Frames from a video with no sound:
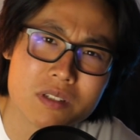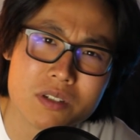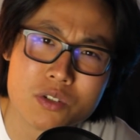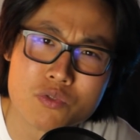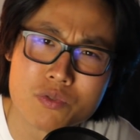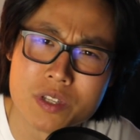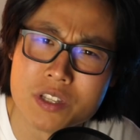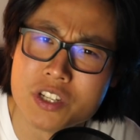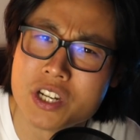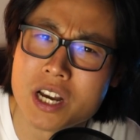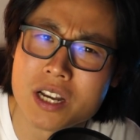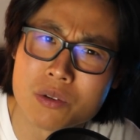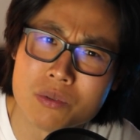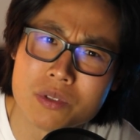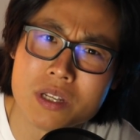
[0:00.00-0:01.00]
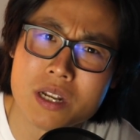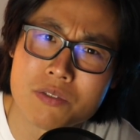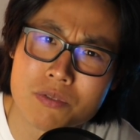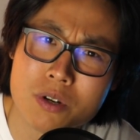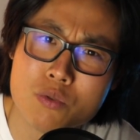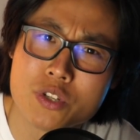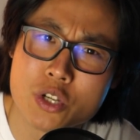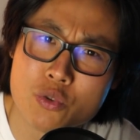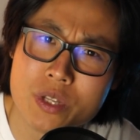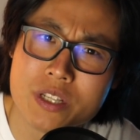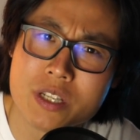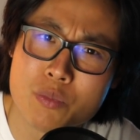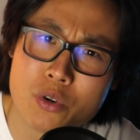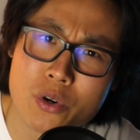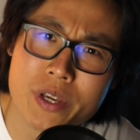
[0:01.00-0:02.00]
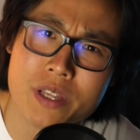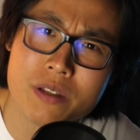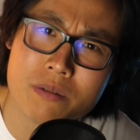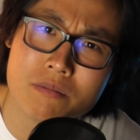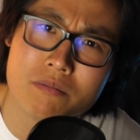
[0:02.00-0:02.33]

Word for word: Je vous ai déjà raconté la fois où j'ai eu des hémorroïdes